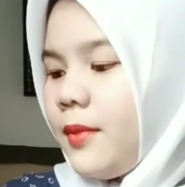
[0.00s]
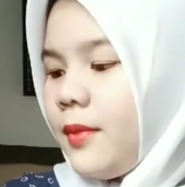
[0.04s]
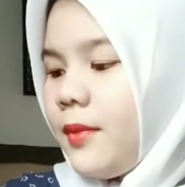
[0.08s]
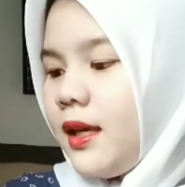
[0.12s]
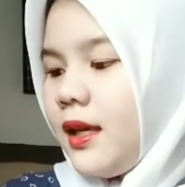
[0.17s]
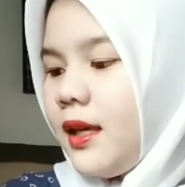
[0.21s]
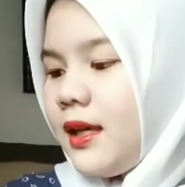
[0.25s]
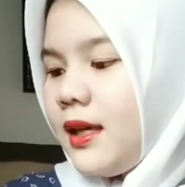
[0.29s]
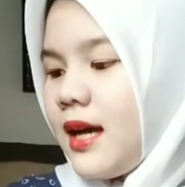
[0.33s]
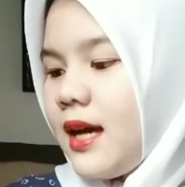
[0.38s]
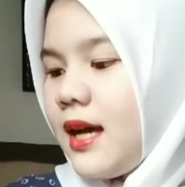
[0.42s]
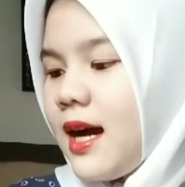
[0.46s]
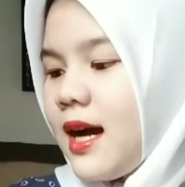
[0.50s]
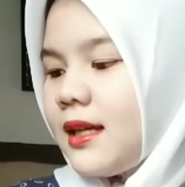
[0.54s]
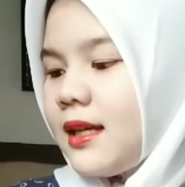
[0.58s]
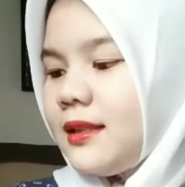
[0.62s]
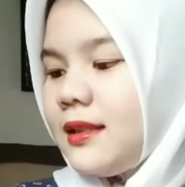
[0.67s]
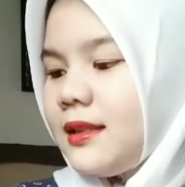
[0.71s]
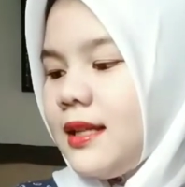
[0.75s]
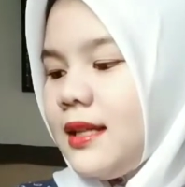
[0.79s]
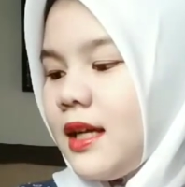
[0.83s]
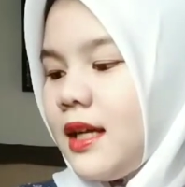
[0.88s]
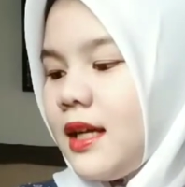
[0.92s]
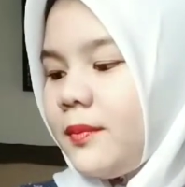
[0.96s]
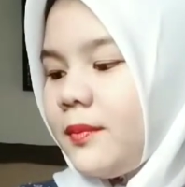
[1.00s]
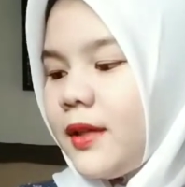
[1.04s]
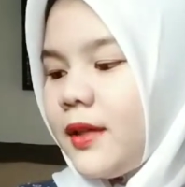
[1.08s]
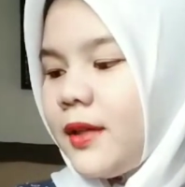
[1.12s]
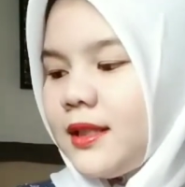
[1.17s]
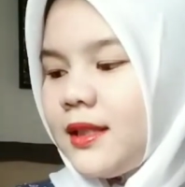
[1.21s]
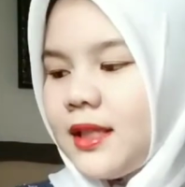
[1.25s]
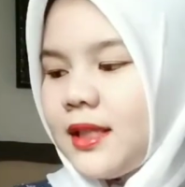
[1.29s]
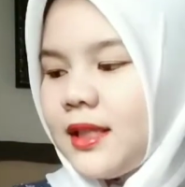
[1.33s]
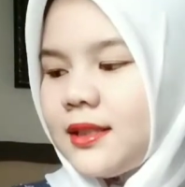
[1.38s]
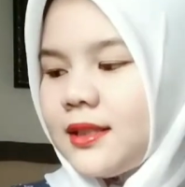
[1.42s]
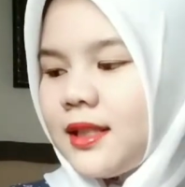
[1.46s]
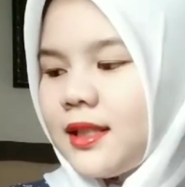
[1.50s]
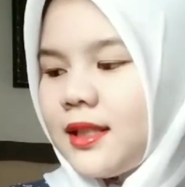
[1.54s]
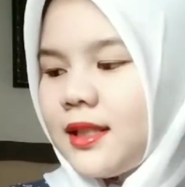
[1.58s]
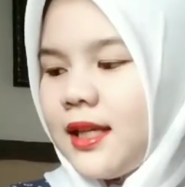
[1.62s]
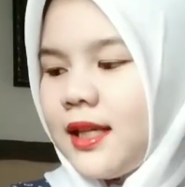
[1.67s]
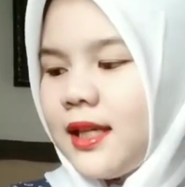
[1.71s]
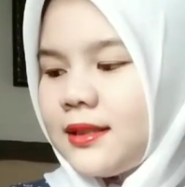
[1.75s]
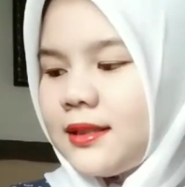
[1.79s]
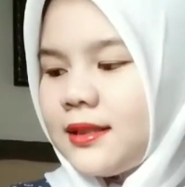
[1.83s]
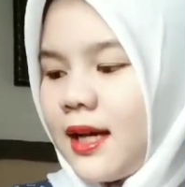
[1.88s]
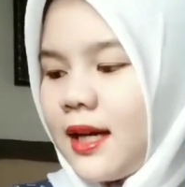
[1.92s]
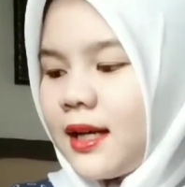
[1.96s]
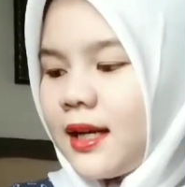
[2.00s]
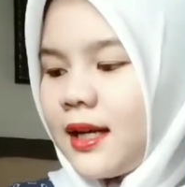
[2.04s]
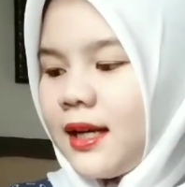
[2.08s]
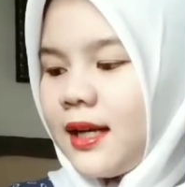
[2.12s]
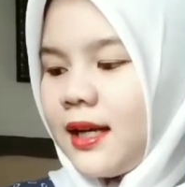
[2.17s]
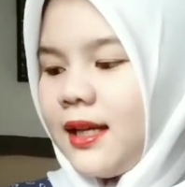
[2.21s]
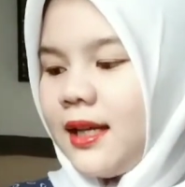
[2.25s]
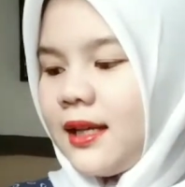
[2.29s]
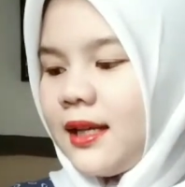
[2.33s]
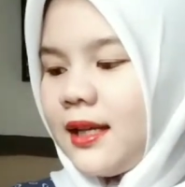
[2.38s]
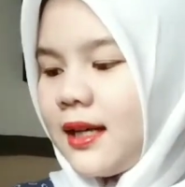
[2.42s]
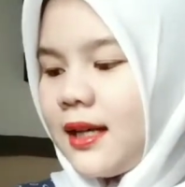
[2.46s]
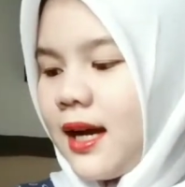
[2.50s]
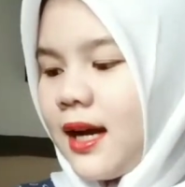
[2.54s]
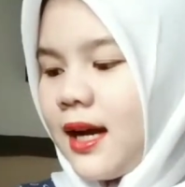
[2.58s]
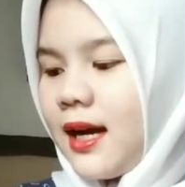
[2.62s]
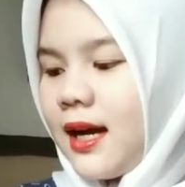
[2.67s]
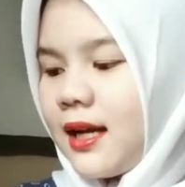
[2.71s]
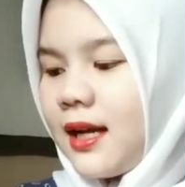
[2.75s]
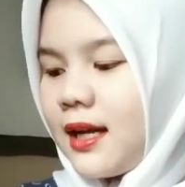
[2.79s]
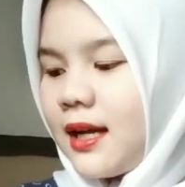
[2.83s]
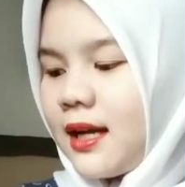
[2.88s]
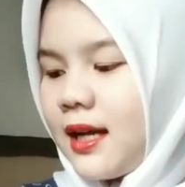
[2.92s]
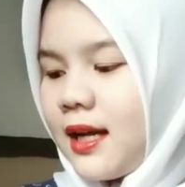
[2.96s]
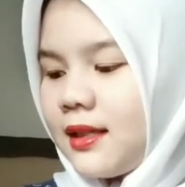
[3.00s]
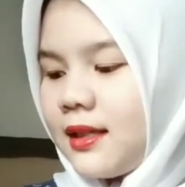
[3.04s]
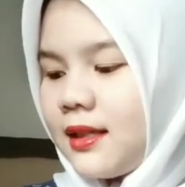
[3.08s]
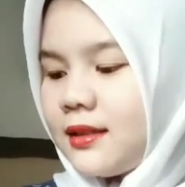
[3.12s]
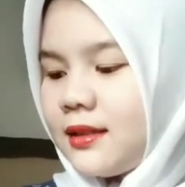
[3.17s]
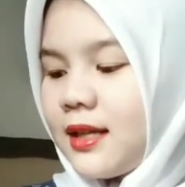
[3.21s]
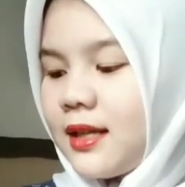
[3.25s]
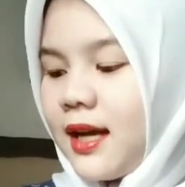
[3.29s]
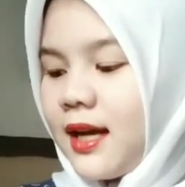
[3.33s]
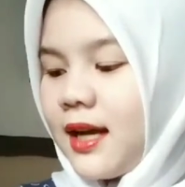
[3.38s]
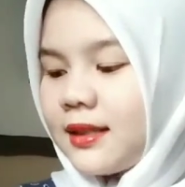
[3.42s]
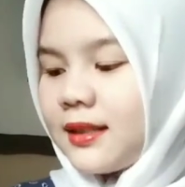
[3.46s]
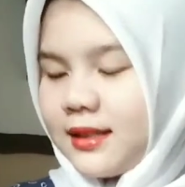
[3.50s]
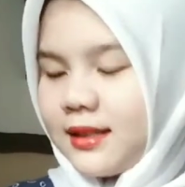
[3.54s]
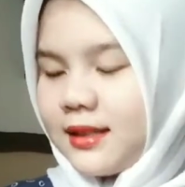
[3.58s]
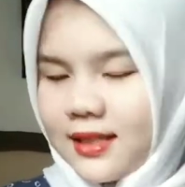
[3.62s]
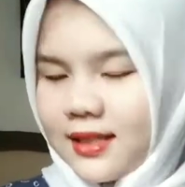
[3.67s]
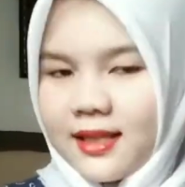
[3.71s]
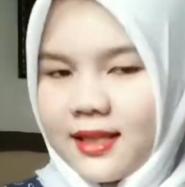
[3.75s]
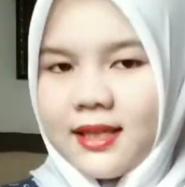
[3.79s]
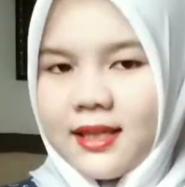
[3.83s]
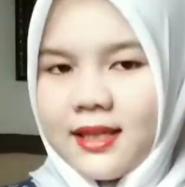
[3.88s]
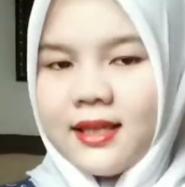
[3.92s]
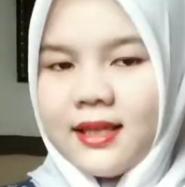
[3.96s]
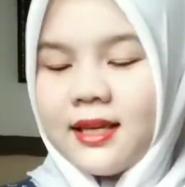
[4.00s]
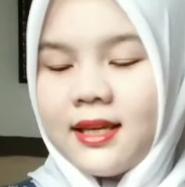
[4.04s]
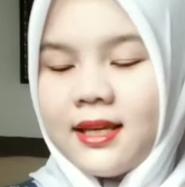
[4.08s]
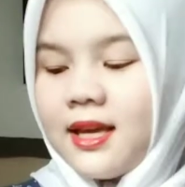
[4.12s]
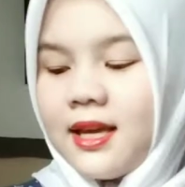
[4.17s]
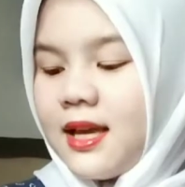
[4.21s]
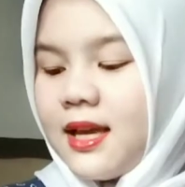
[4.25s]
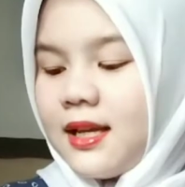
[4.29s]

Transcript: pinggang dan periksa sekitar lingkaran kaki